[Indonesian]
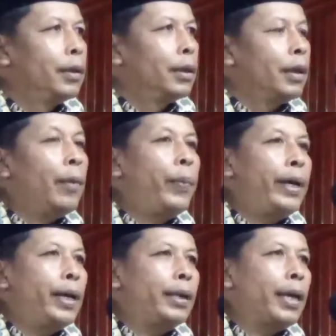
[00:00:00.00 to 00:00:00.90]

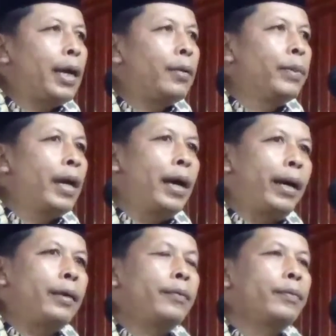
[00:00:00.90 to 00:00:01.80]
Kenapa dikatakan
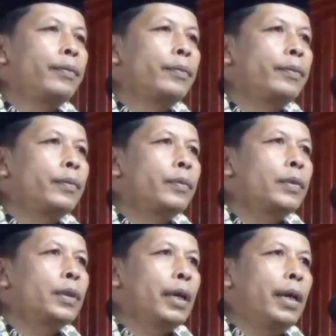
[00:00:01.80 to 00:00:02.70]
menarik?
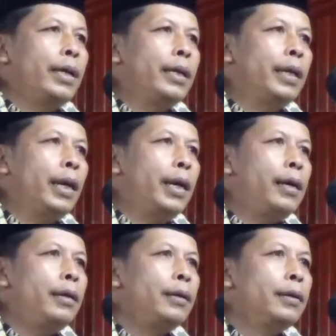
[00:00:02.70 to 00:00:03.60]
Karena
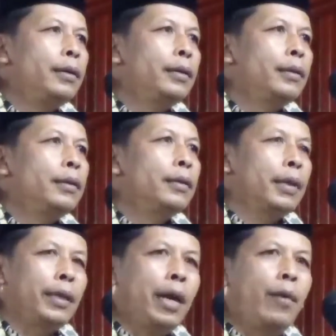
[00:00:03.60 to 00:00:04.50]
kita
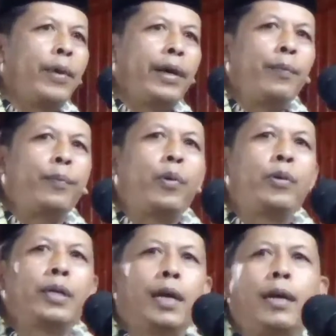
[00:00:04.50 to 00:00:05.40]
sedang
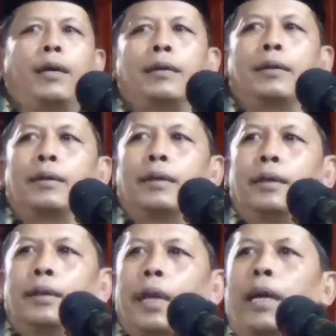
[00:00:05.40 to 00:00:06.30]
menempuhnya
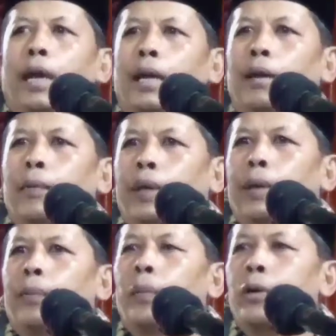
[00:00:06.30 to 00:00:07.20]
dan akan
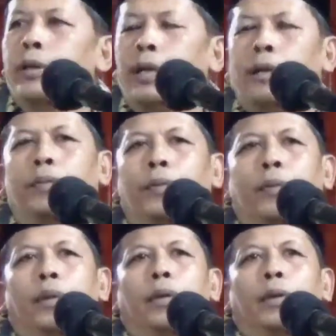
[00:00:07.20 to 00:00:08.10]
menempuhnya.
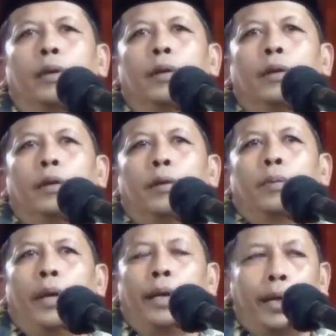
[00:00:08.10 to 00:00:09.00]

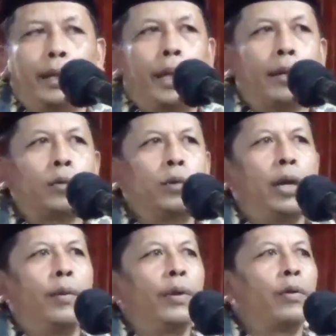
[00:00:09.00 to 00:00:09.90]
Bagi kita yang
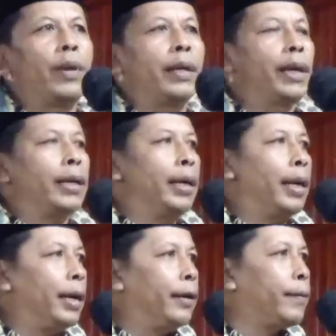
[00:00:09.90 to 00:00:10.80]
sudah berumah
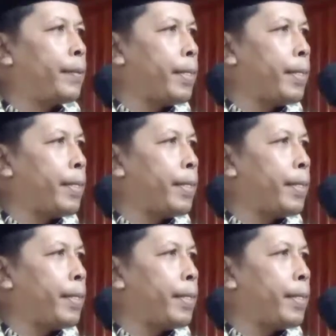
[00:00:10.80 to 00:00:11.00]
tangga,